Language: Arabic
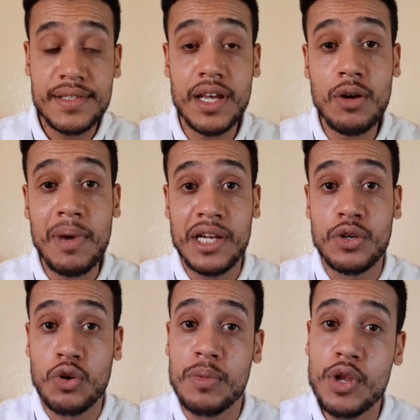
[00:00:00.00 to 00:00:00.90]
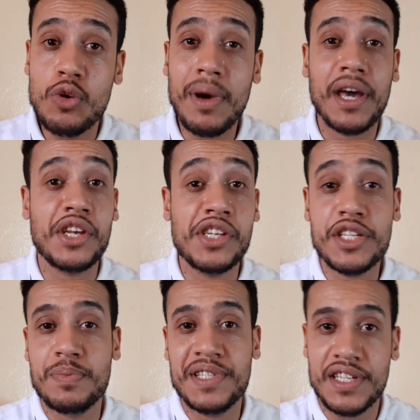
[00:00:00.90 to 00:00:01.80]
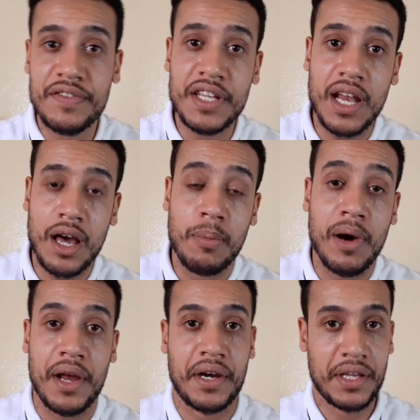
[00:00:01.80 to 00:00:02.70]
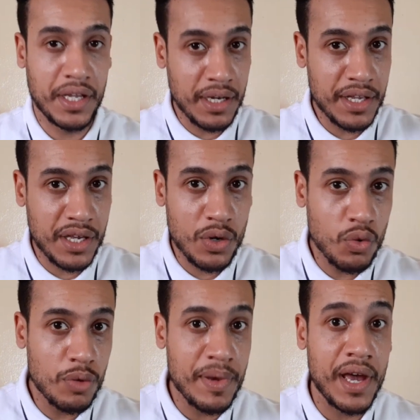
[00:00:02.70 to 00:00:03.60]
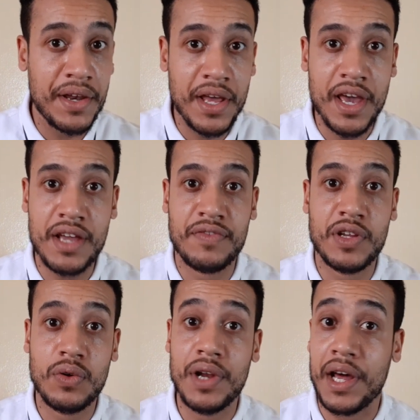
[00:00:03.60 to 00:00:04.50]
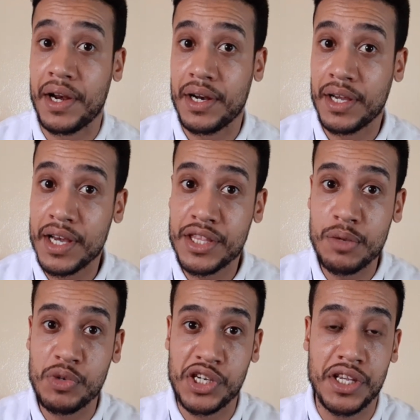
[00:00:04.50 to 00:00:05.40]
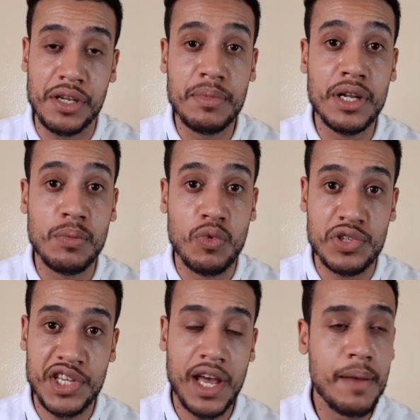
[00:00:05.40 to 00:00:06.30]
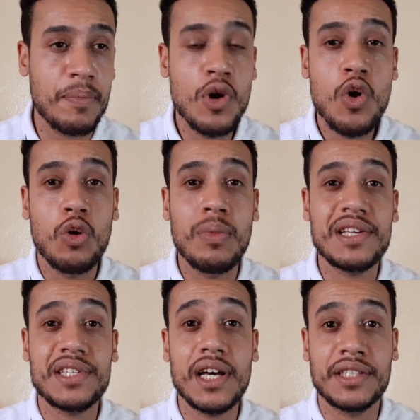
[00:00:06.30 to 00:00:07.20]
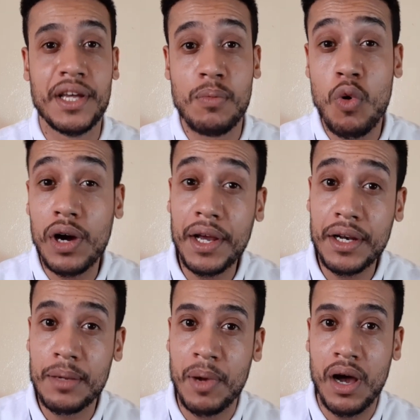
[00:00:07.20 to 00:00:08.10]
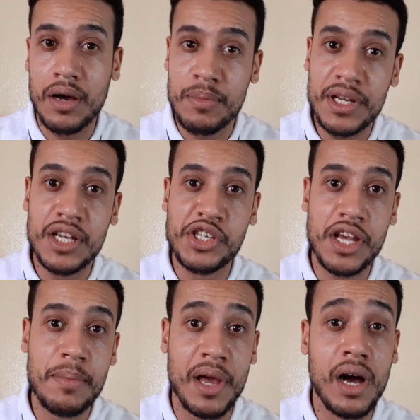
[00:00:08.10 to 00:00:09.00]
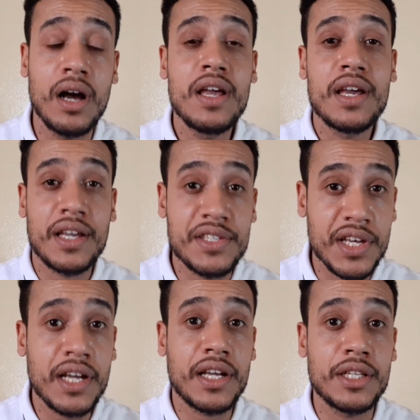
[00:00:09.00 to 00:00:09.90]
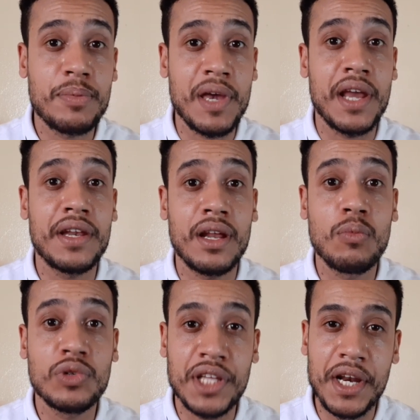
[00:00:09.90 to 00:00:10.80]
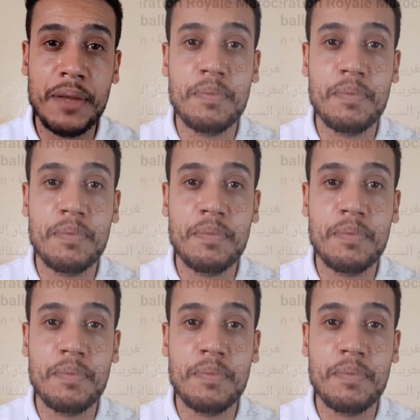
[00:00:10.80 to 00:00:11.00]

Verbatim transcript: السلام عليكم اليوم خرجت بزاف ديال الاخبار كاين اللي كيقول بان ايرفي رونار غادي يمشي من المنتخب ومصادر مقربه من الجامعه كتاكد بان المدرب